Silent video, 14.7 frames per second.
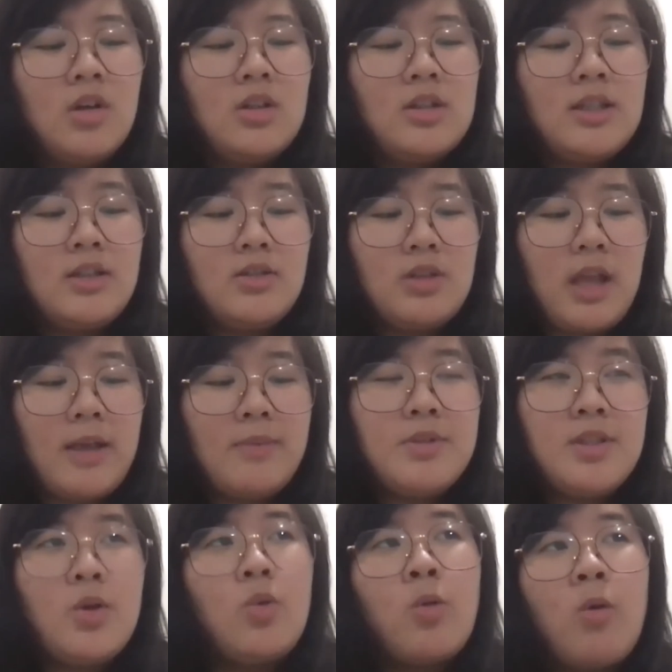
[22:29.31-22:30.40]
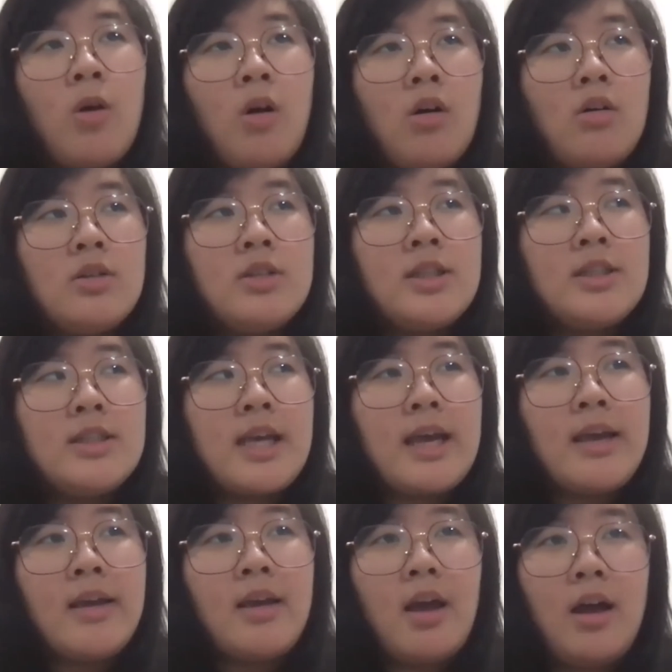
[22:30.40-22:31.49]
像 MCO 过后，现
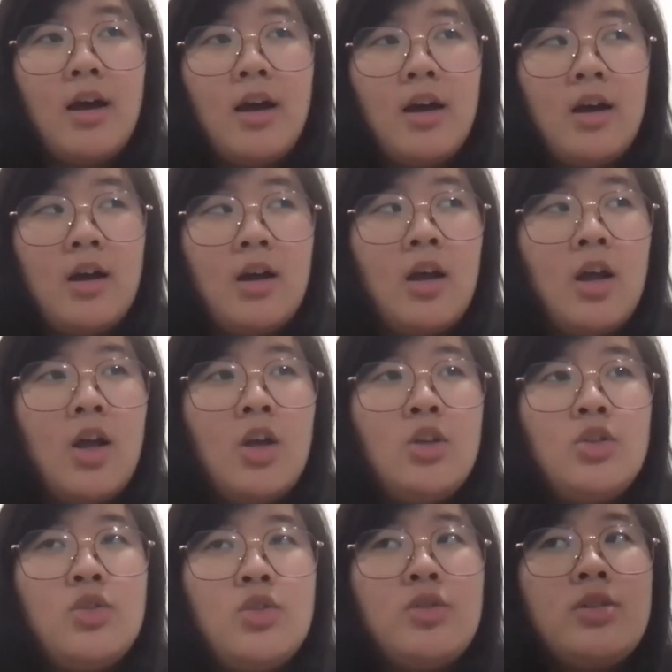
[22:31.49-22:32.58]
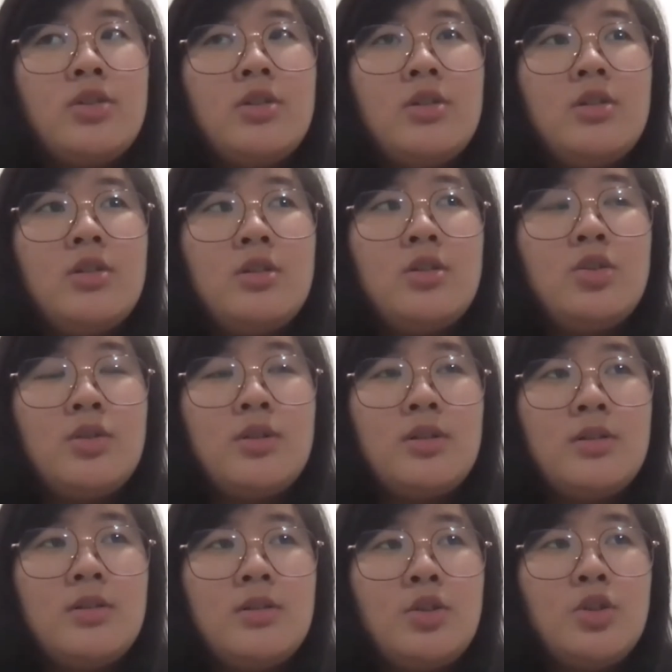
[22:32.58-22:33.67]
在就是
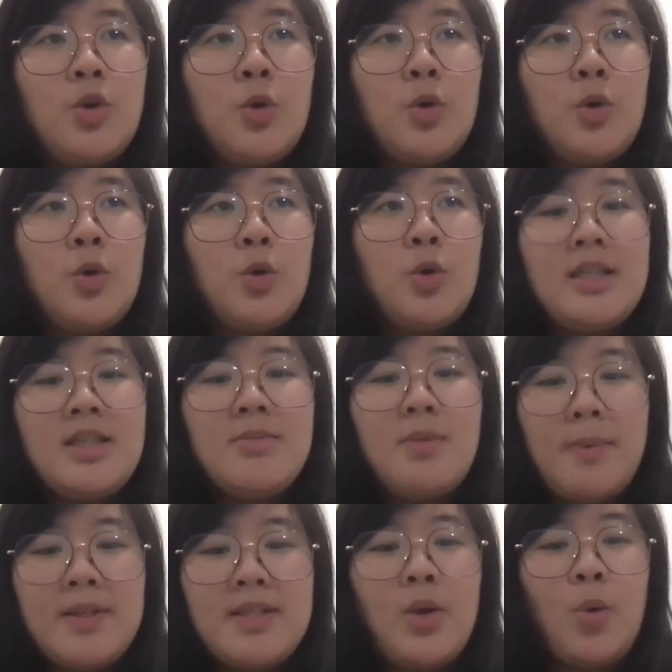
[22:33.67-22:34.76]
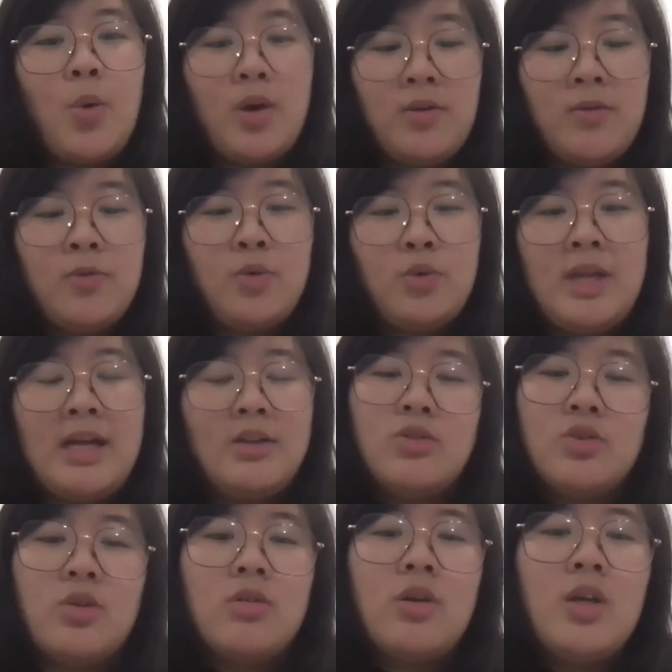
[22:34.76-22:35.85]
我们的经济慢慢在恢复当
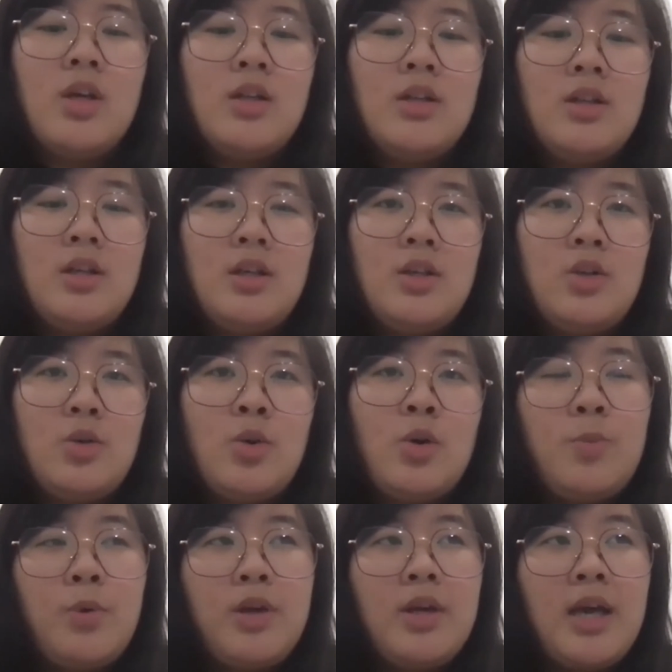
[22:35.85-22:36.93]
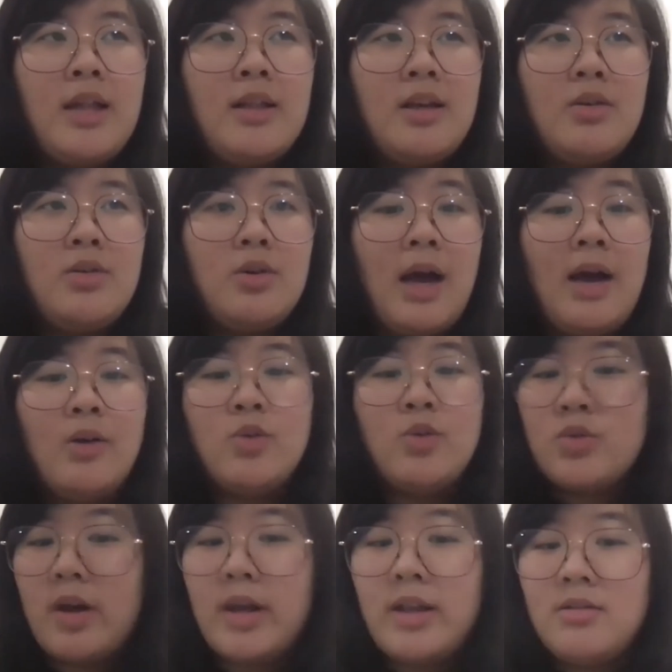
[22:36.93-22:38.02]
中，你会不会看到有好
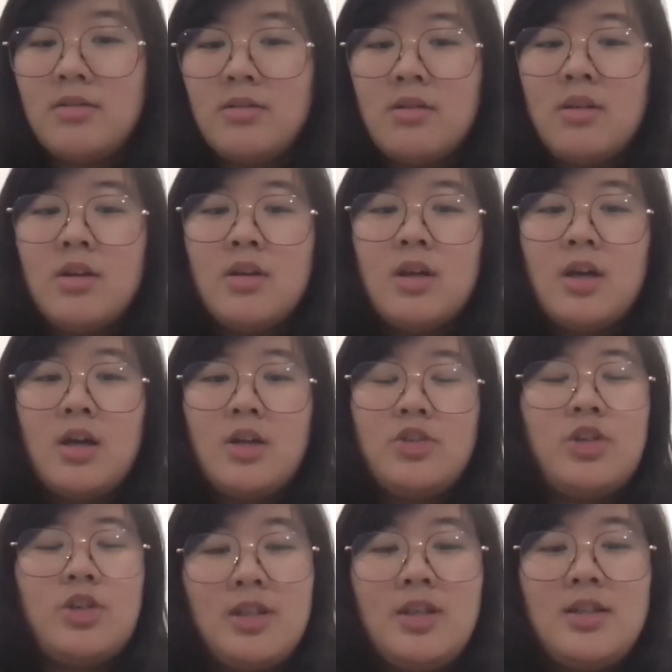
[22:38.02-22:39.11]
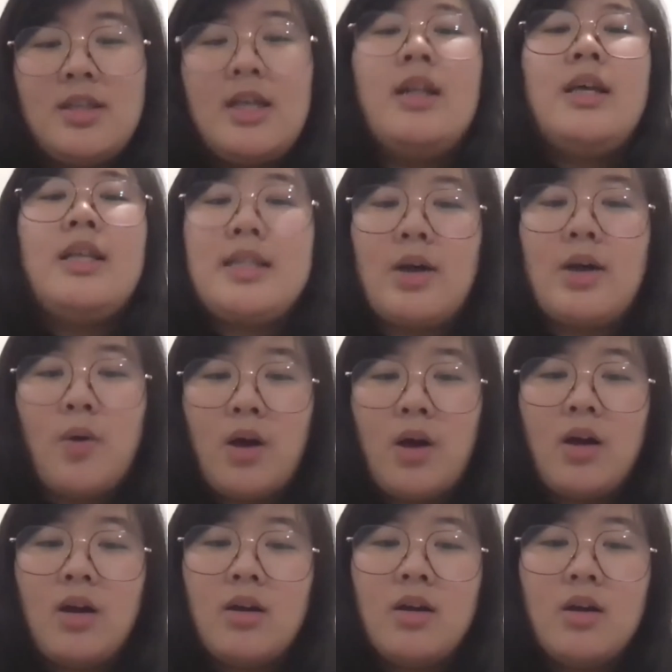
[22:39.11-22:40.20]
转？生意上来讲话，